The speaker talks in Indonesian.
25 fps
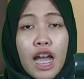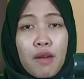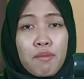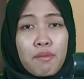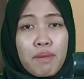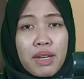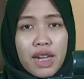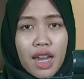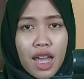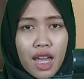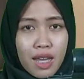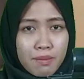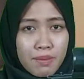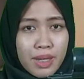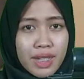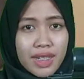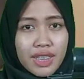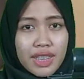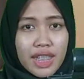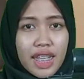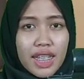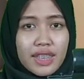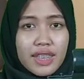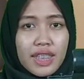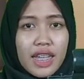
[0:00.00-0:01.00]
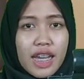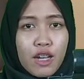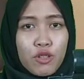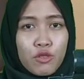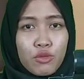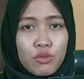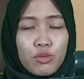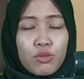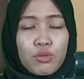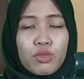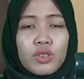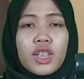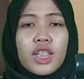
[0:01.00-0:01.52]
aman-aman saja
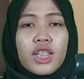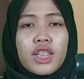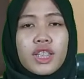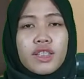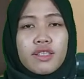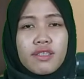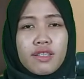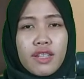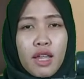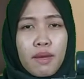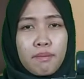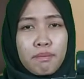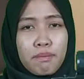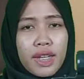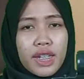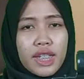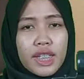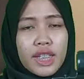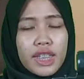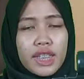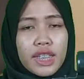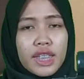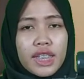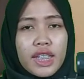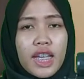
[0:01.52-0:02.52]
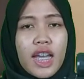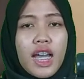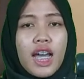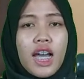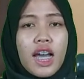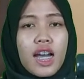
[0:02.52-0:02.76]
untuk jenis senapan ini